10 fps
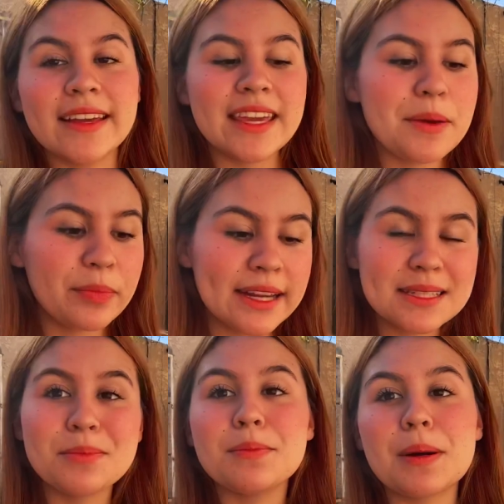Y
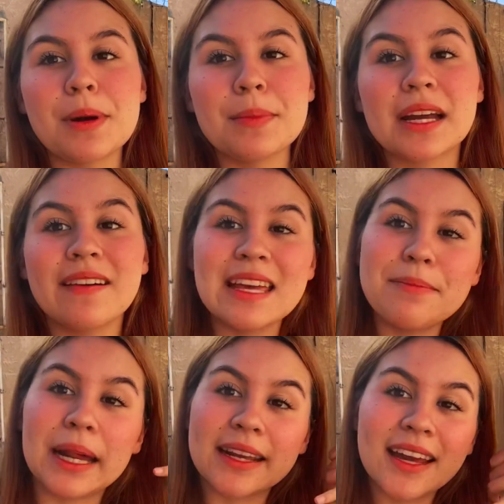pues mi mamá me acaba
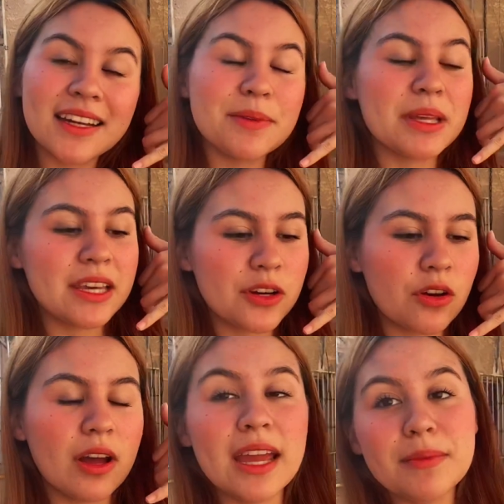de marcar y me
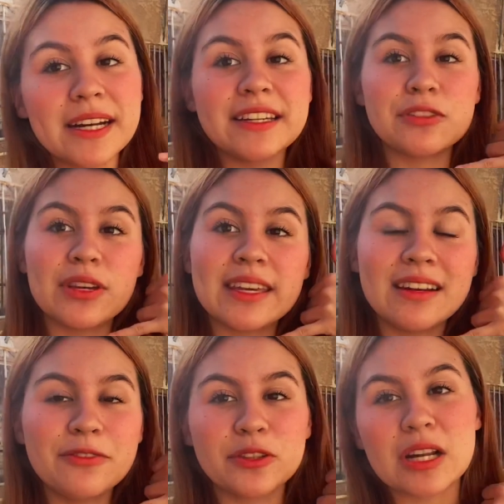dijo, hey Melanie, estoy aquí
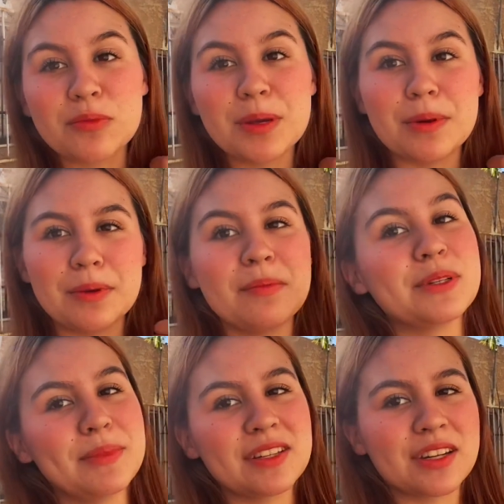en el frutal con mi bebé,
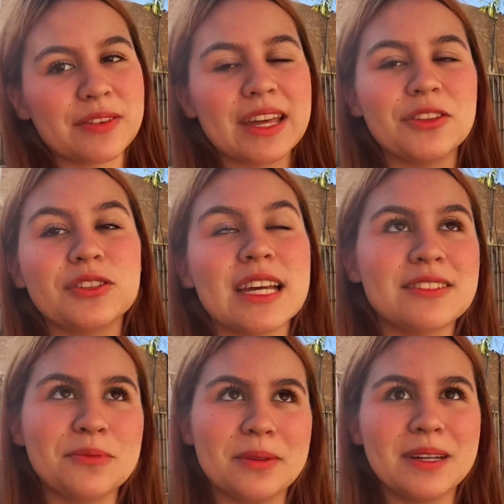pues me lo está cuidando, o
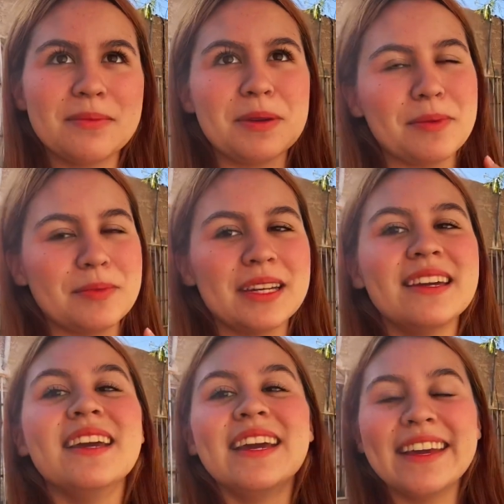sea, su bebé, mi bebé.
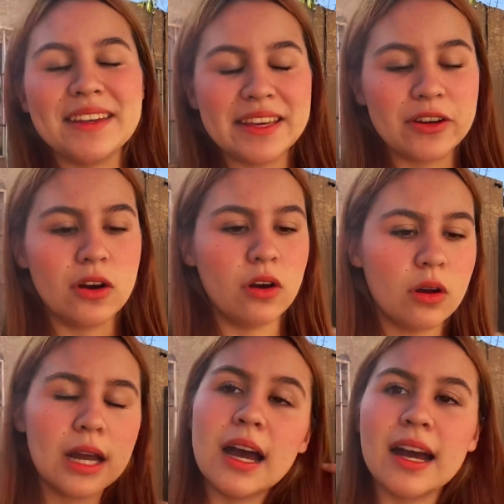Y dijo,
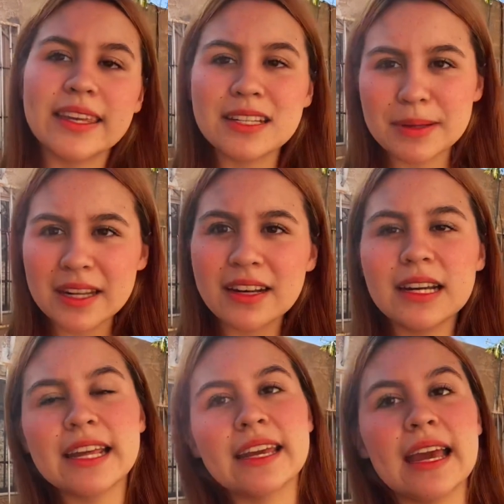ah, ¿quieres venir?
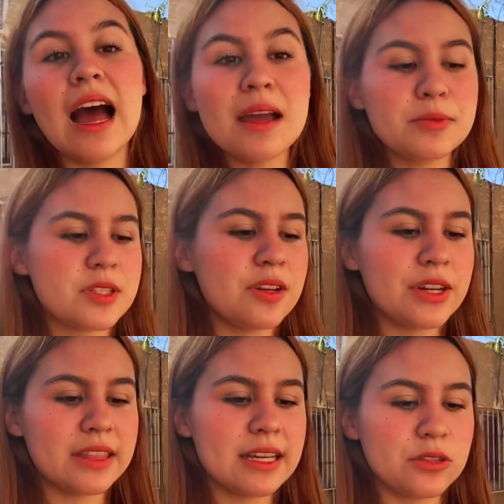Le dije, ay, pues sí,
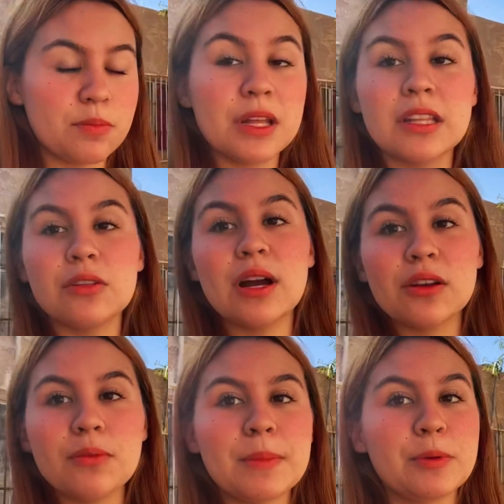ahorita estoy plantando
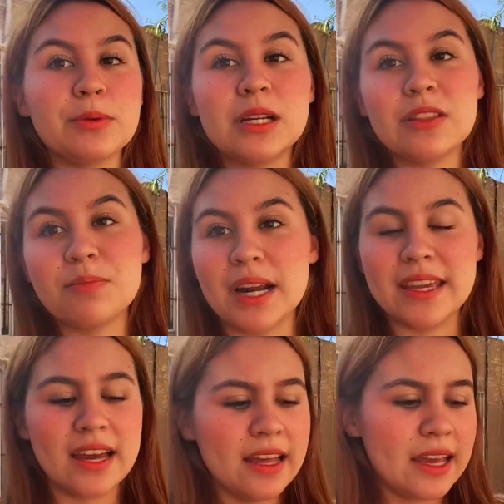algo, me voy volando para
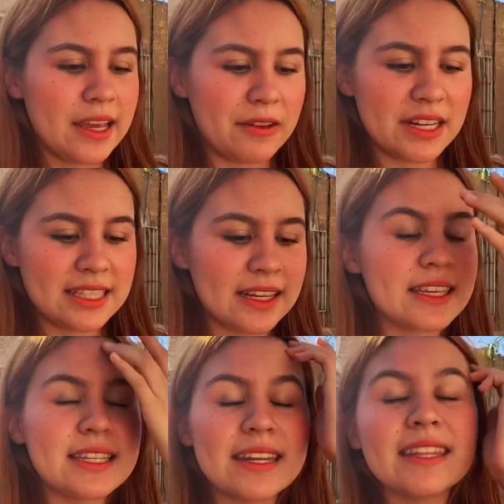allá. Igual está
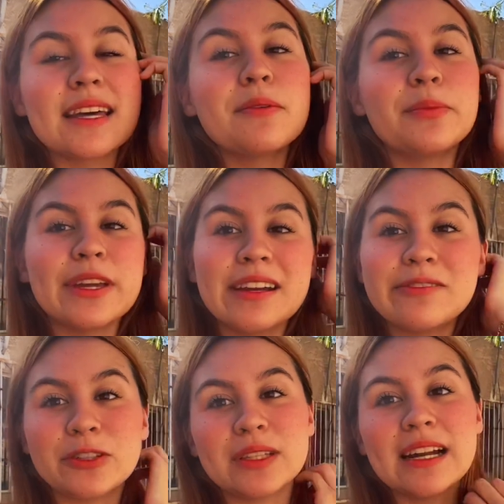aquí cerquita, voy a ir
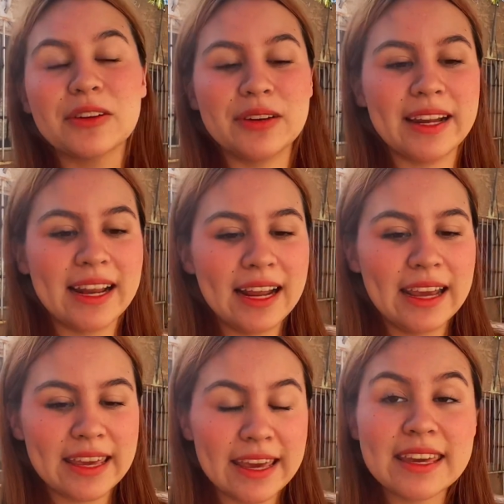al frutal con él,
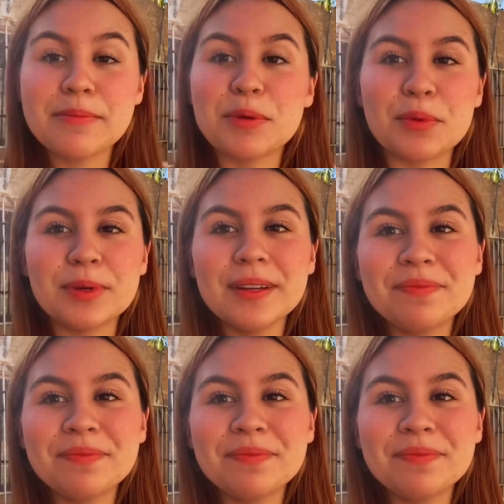e-, ella y mi bebé.